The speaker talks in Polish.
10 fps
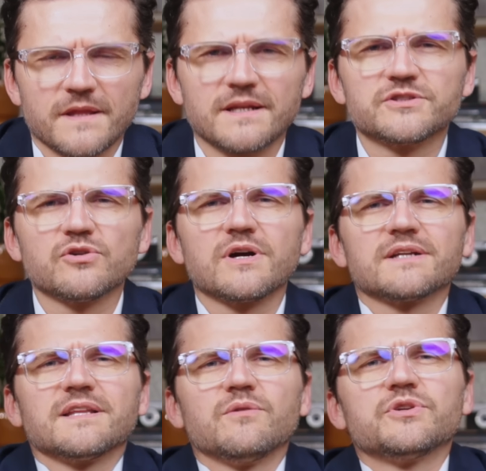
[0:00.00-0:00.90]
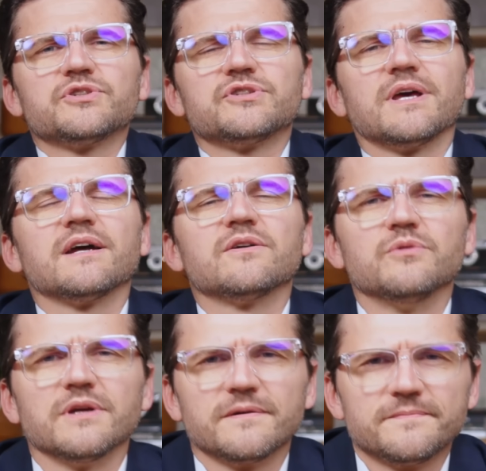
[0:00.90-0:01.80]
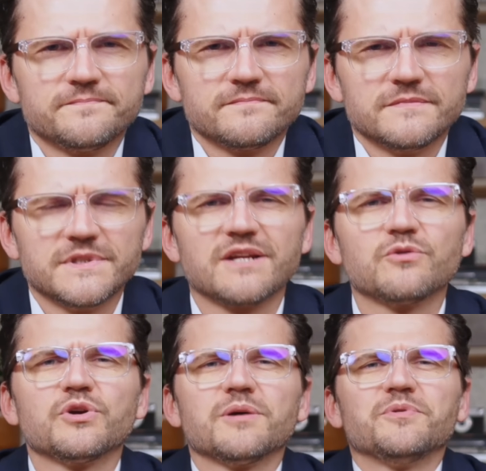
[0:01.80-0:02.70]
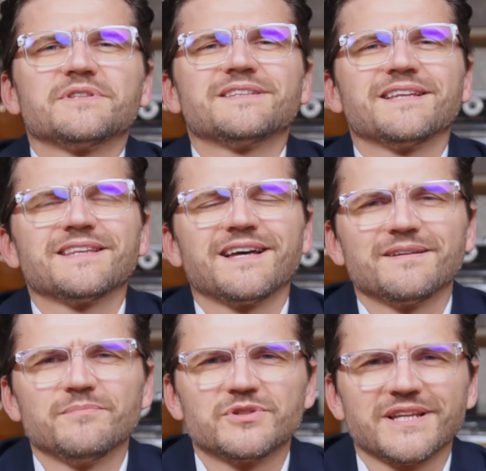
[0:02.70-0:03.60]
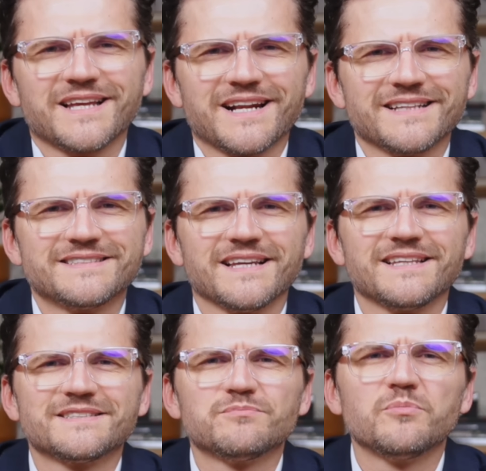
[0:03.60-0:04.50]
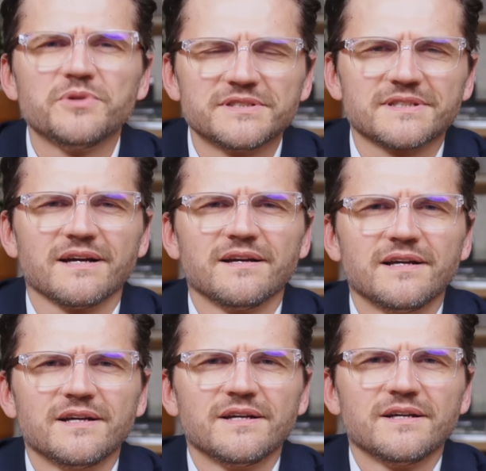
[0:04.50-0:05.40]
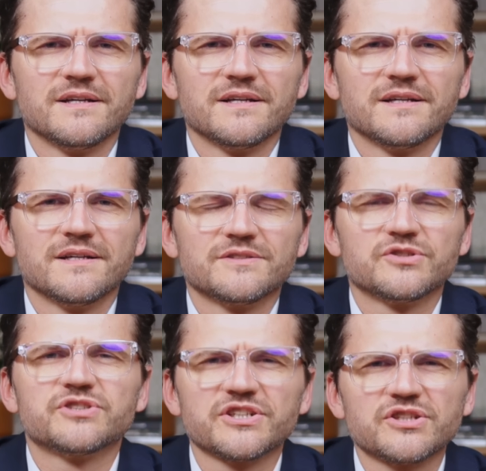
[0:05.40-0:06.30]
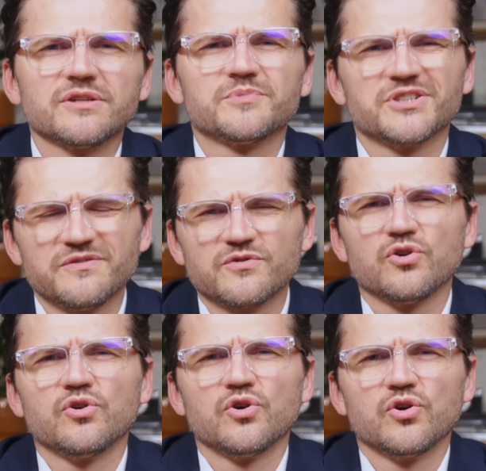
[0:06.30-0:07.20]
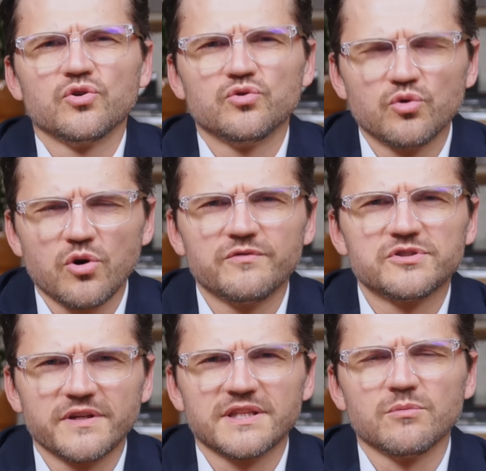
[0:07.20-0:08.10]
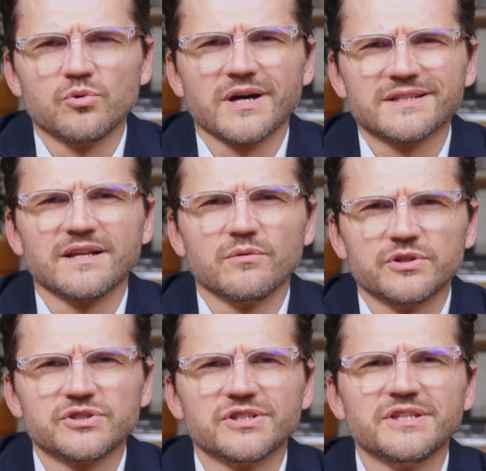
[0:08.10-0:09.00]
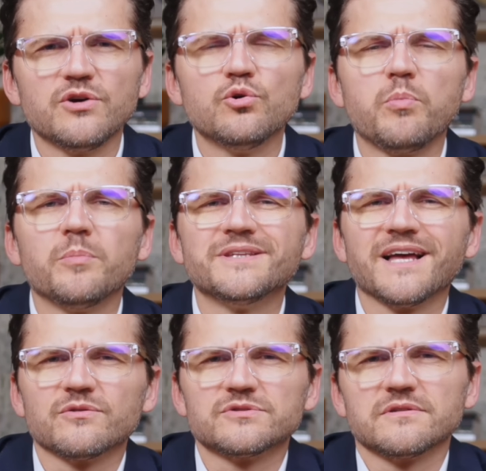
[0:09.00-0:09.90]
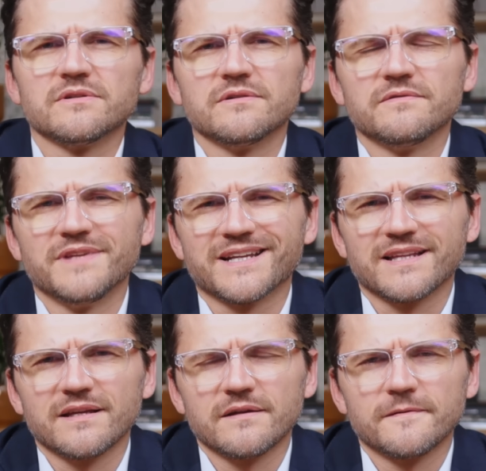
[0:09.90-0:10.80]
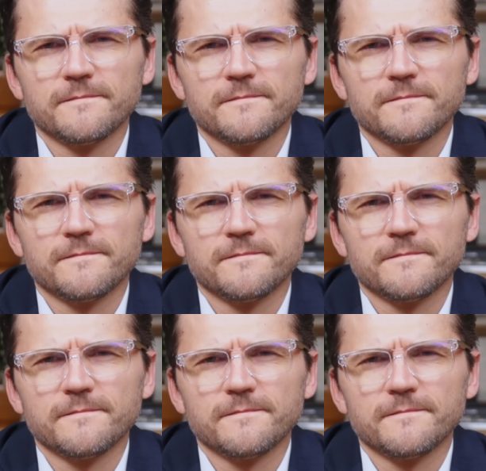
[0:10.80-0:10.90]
Dlaczego kardynał Ryś nie reaguje? Nie reaguje, ta, ta, bo ta narracja jest mu bliska. Czy grzeszy przeciwko Duchowi Świętemu kardynał Ryś, nie upominając wiernej?